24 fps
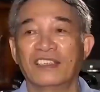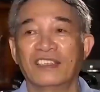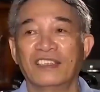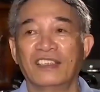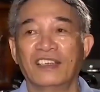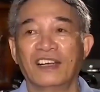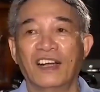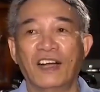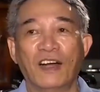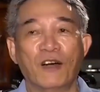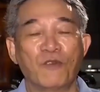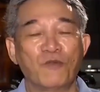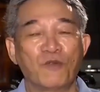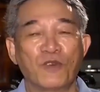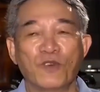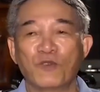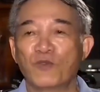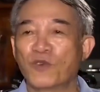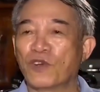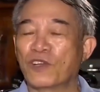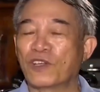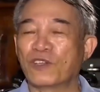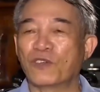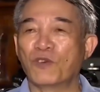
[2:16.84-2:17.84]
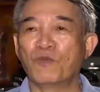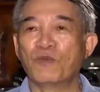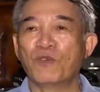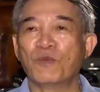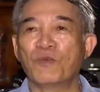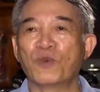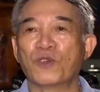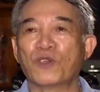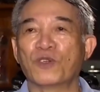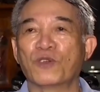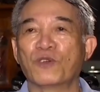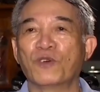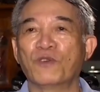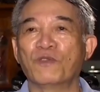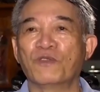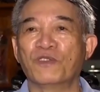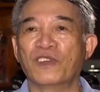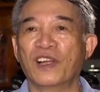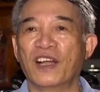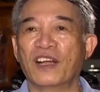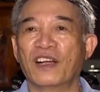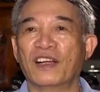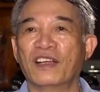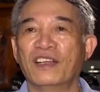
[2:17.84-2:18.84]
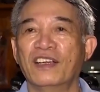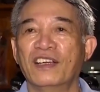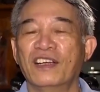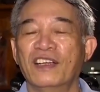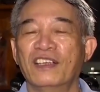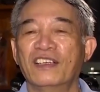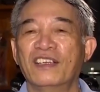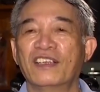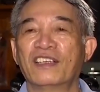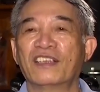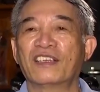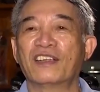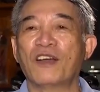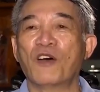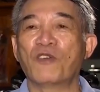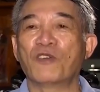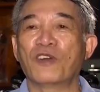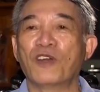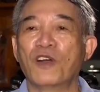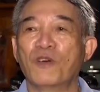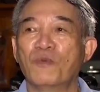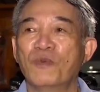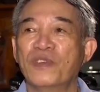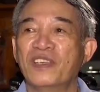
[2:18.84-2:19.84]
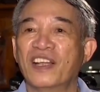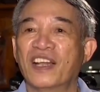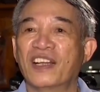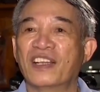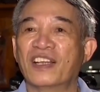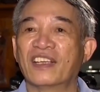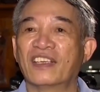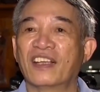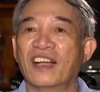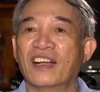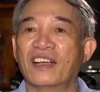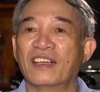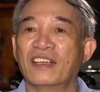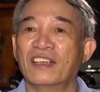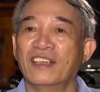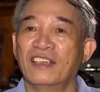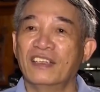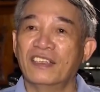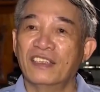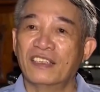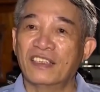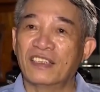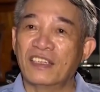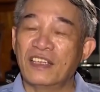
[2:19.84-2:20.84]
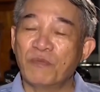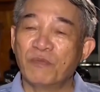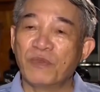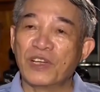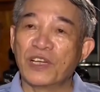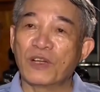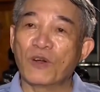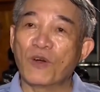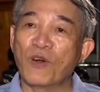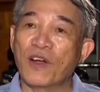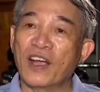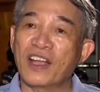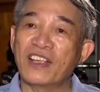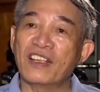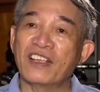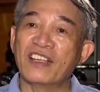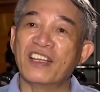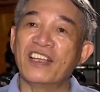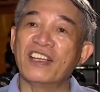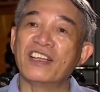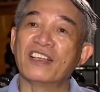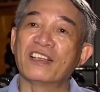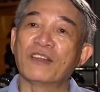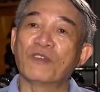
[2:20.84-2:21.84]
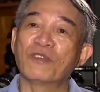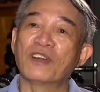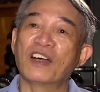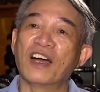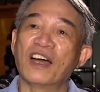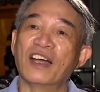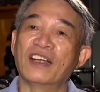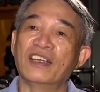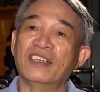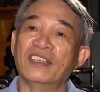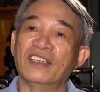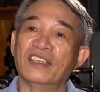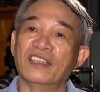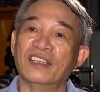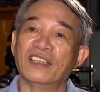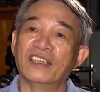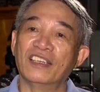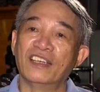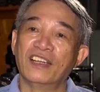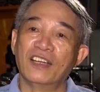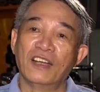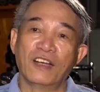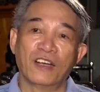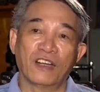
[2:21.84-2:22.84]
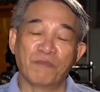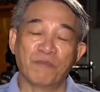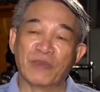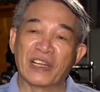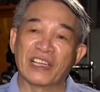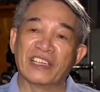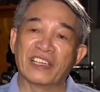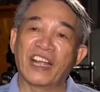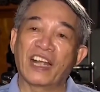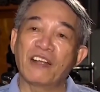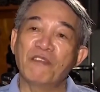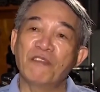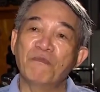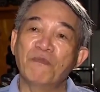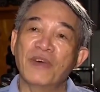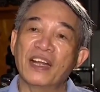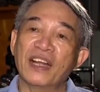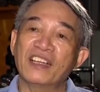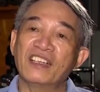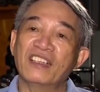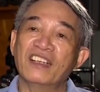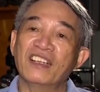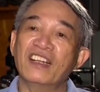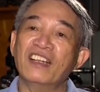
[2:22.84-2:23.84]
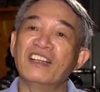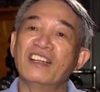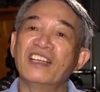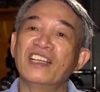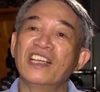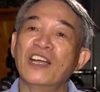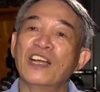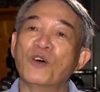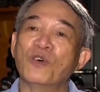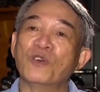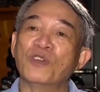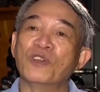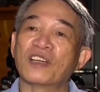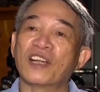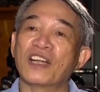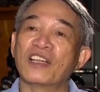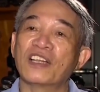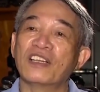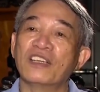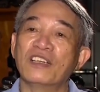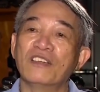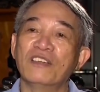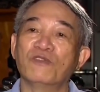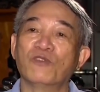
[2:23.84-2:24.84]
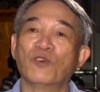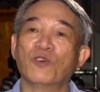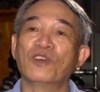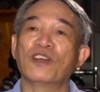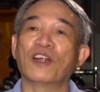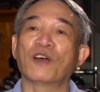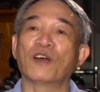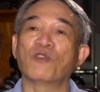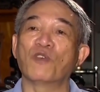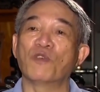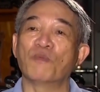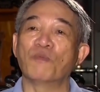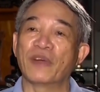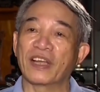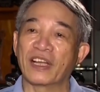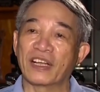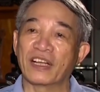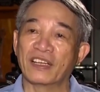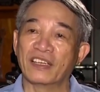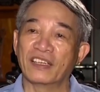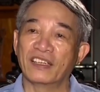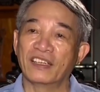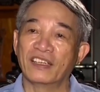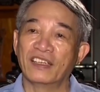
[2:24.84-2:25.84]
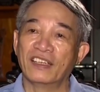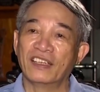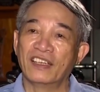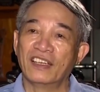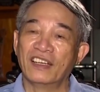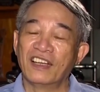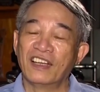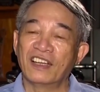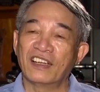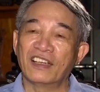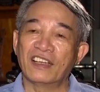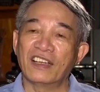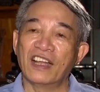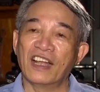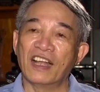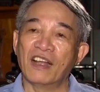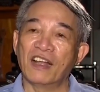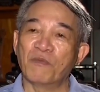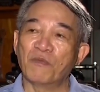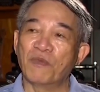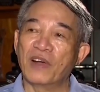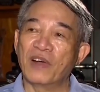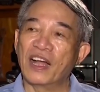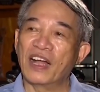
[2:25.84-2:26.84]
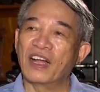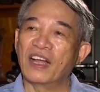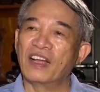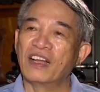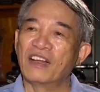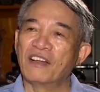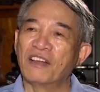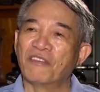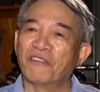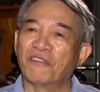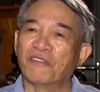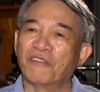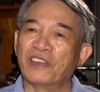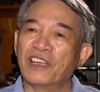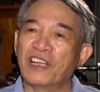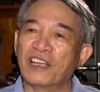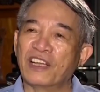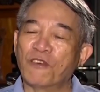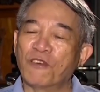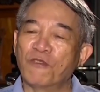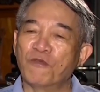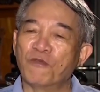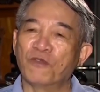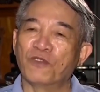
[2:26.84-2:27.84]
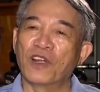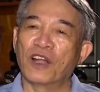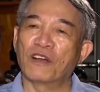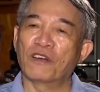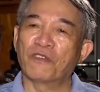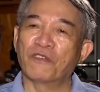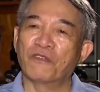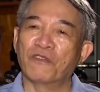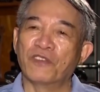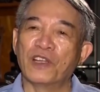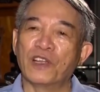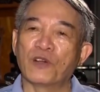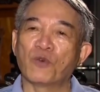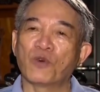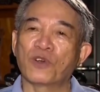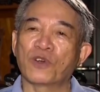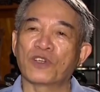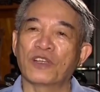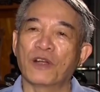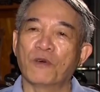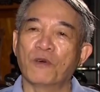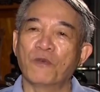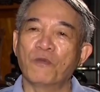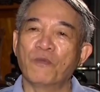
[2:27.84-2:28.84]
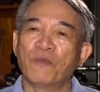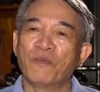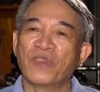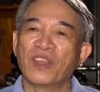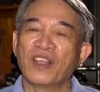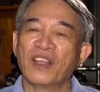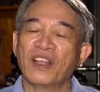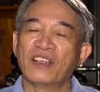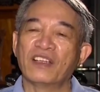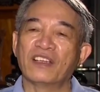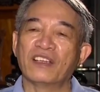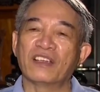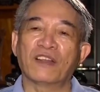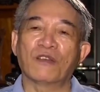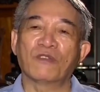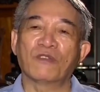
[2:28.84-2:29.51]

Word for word: ông cũng được dùng vào một số việc nhưng sau này ông mới nhận ra rằng ơ thế mình có cái gì trong đời nhỉ mình đánh mất rất nhiều những cái thứ vốn là của mình để mà vì công việc vì cuộc sống nhưng trong